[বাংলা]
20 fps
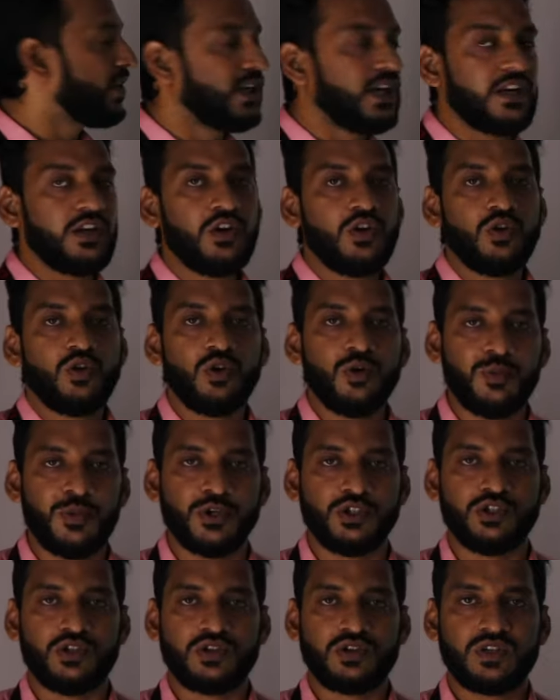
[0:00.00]
আমাদের
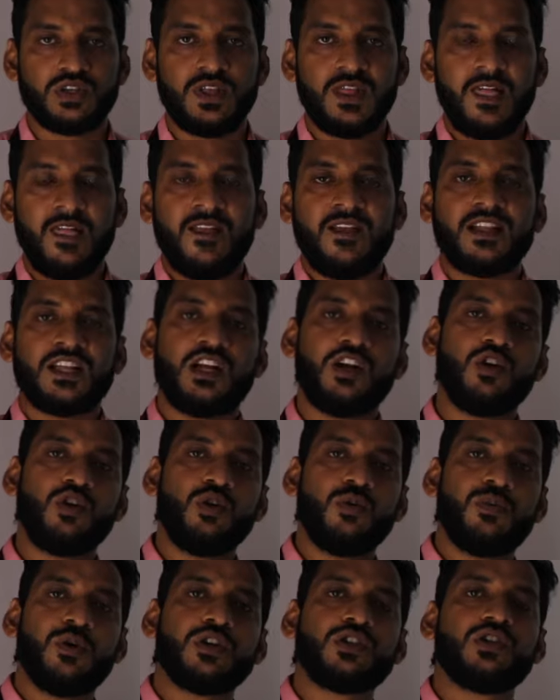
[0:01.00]
উপযোগ তাহলে
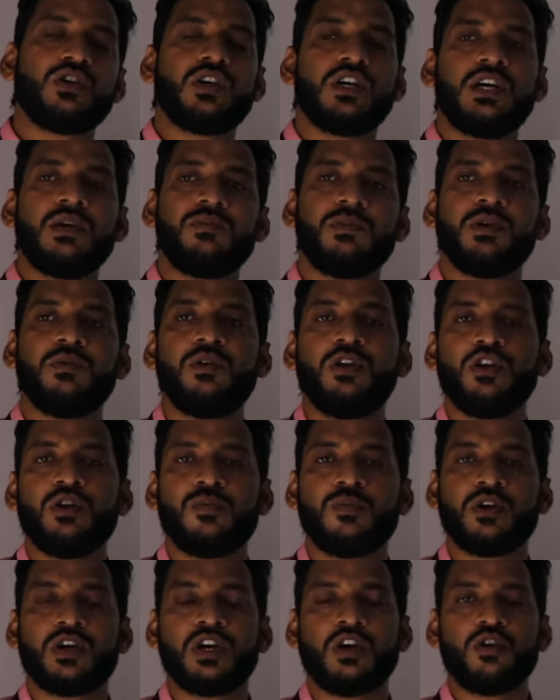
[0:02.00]
উপযোগের বিভিন্ন
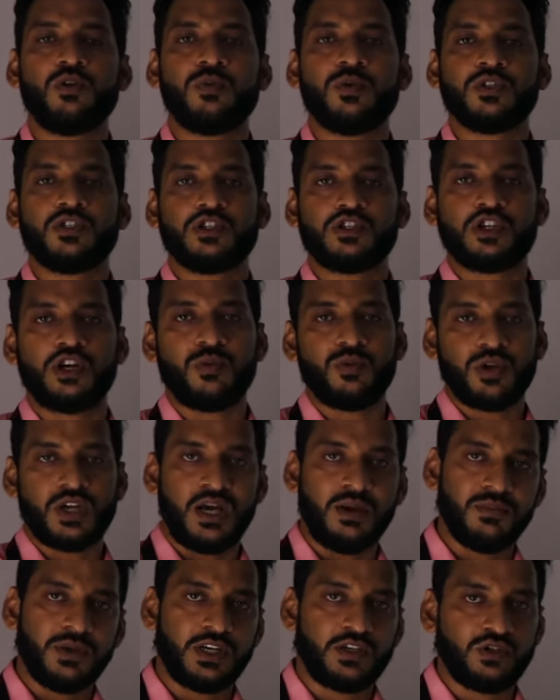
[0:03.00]
প্রকার উপযোগ
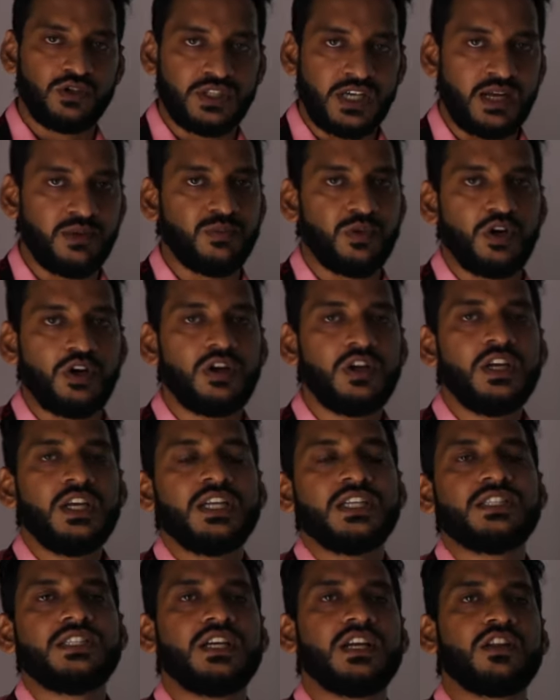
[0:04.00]
সম্পর্কে আমরা একটু জানবো
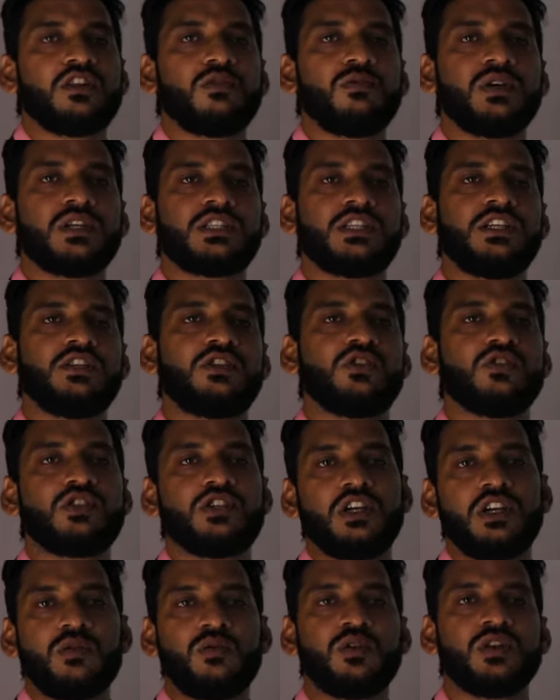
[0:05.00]
যেটা তোমার
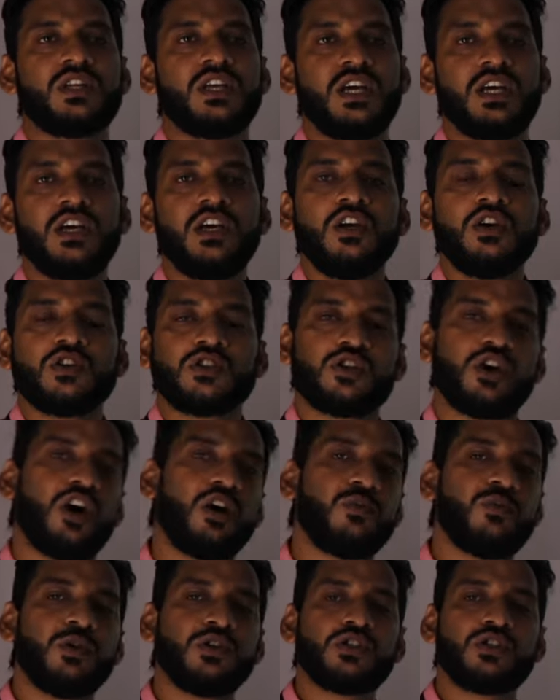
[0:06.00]
সৃজনশীলের মধ্যে
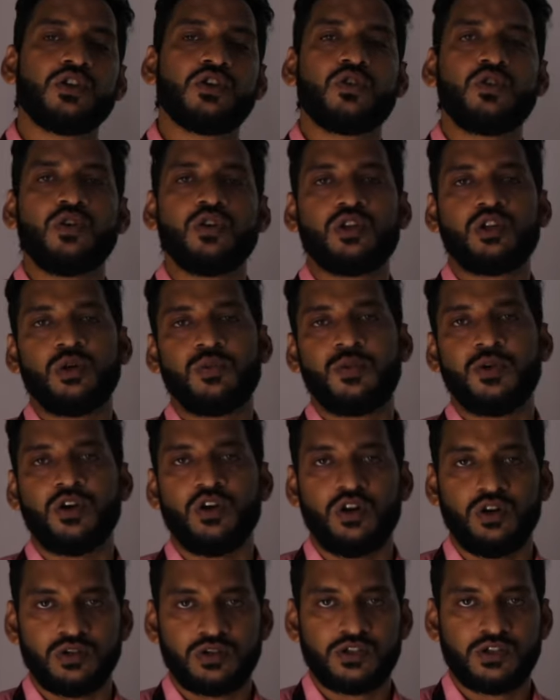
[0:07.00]
সর্বোচ্চ গুরুত্বপূর্ণ
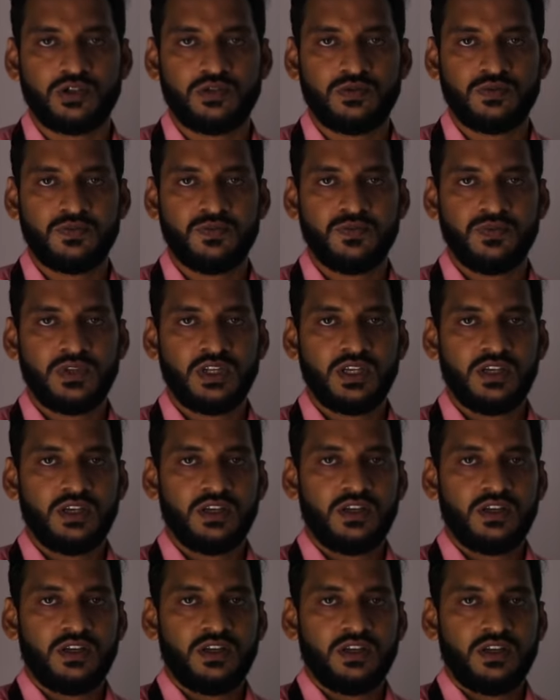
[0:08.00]
অংশ
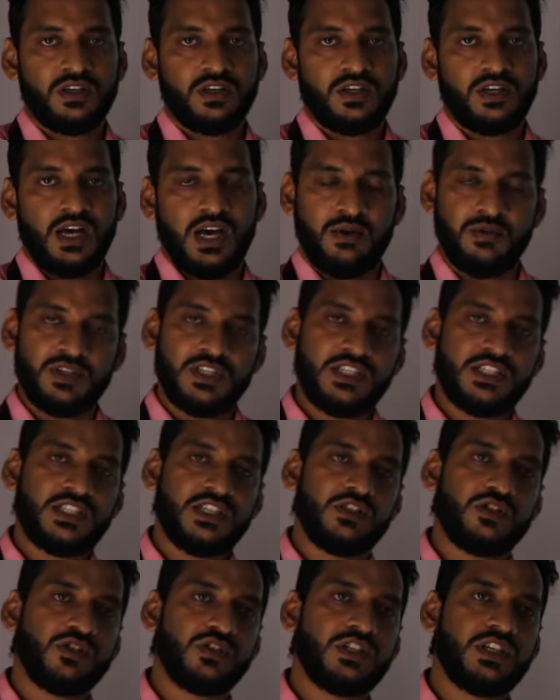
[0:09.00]
আমাদের
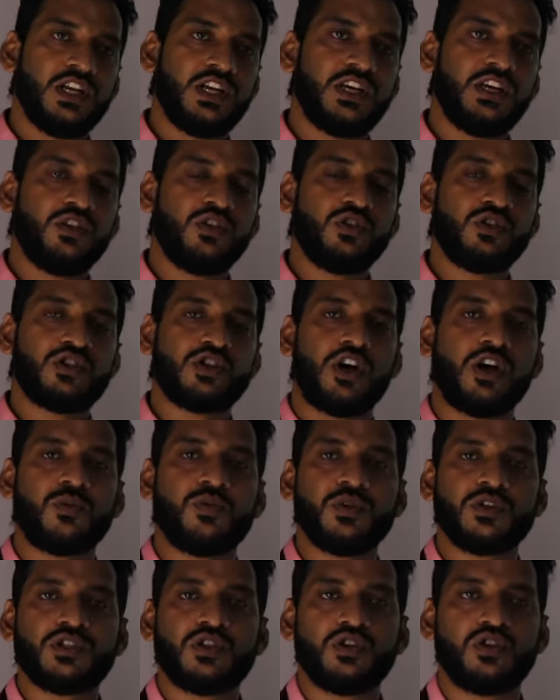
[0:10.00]
সৃজনশীলে কিন্তু
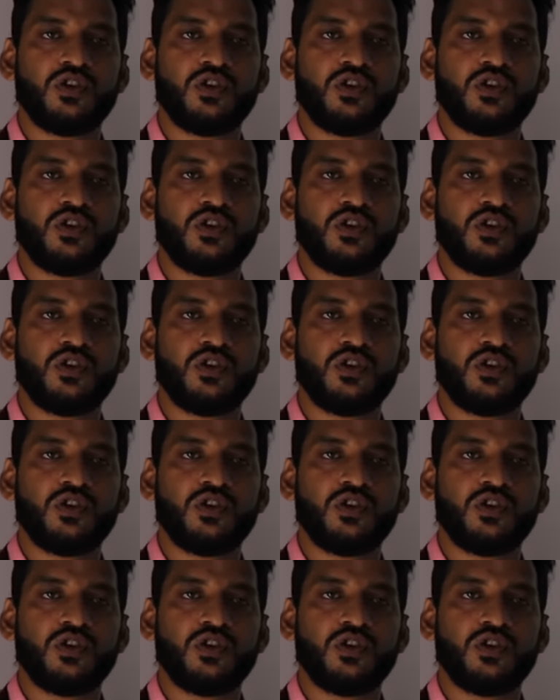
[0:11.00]
সর্বোচ্চ